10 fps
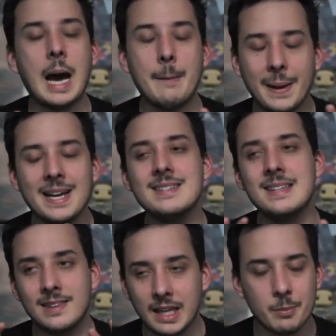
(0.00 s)
Après,
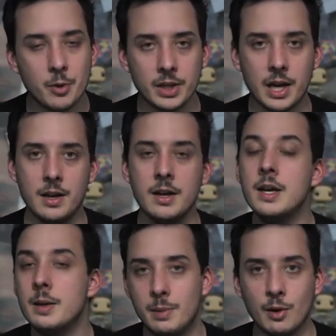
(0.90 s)
c'est très bancal,
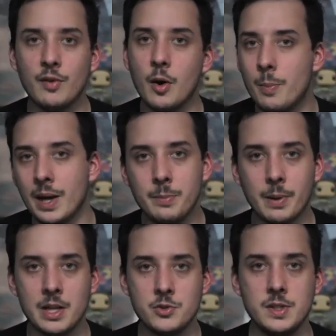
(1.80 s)
mais on va en parler
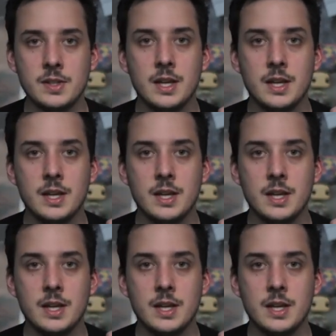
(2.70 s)
par la suite.